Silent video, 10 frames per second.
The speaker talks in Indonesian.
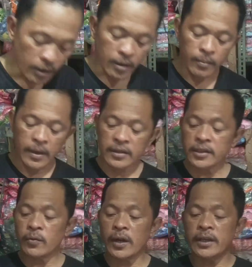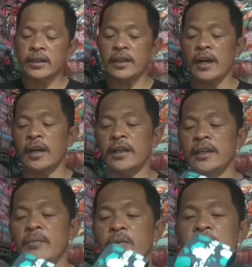masih wanita kalinya
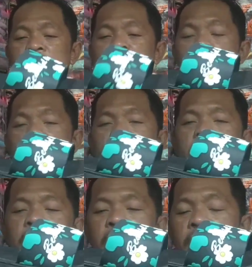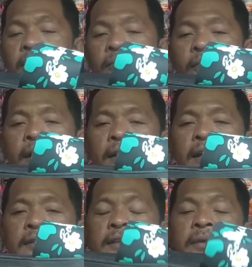modelnya seperti ini
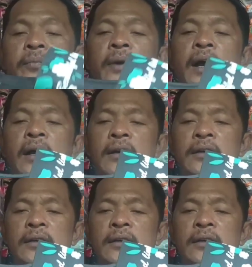fantastik banget